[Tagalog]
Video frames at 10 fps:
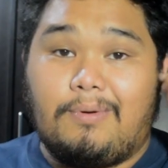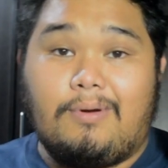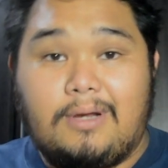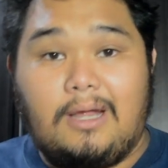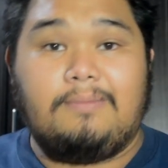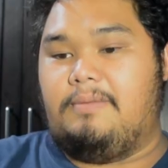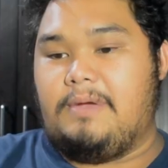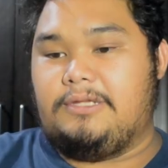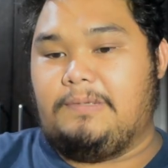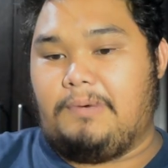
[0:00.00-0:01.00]
program.
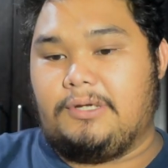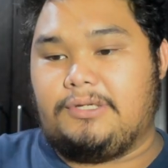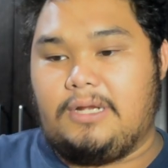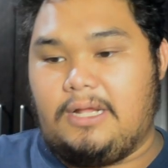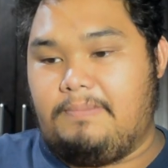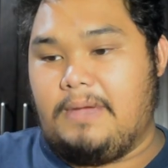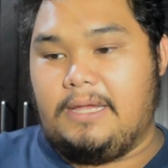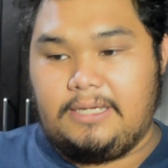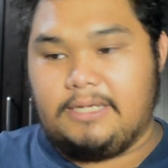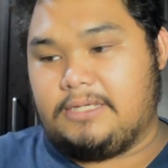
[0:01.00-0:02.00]
Medyo personal
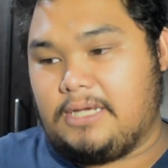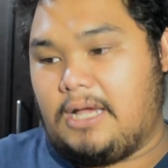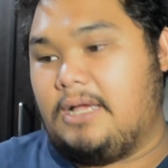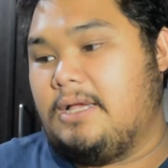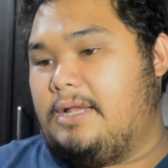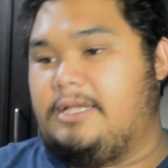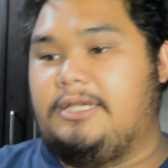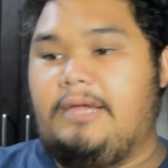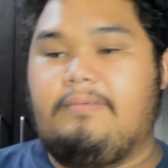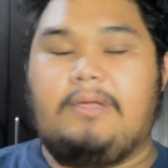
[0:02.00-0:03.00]
basis siya. At the
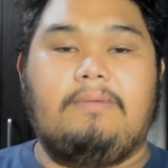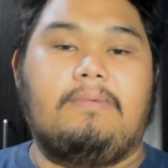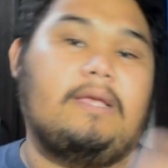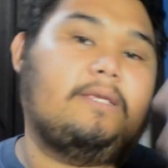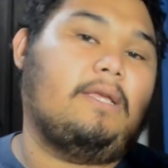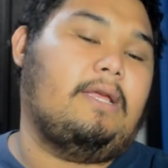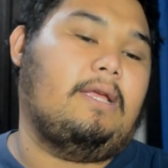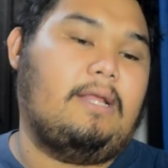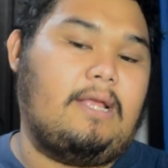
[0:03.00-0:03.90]
same time, Casey